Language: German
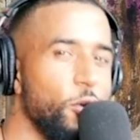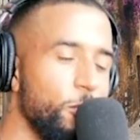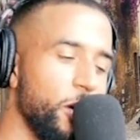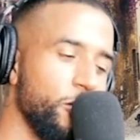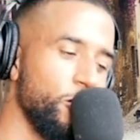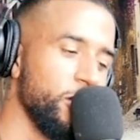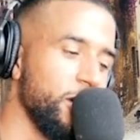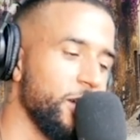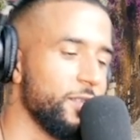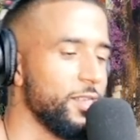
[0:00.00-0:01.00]
Und meine Uhr
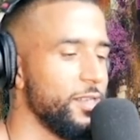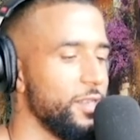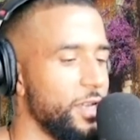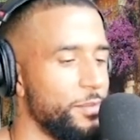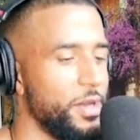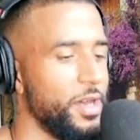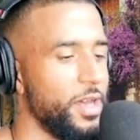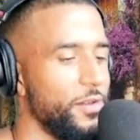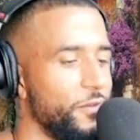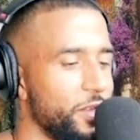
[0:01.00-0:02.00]
die ganze Zeit in die Kamera
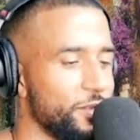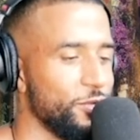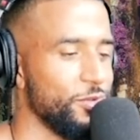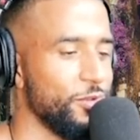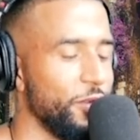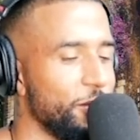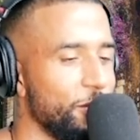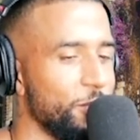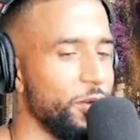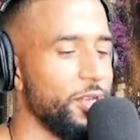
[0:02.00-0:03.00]
reinfetzen und so.
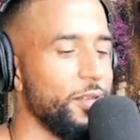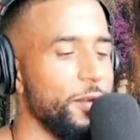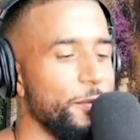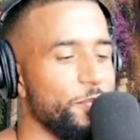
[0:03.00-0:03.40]
Weißt du, wie ich meine?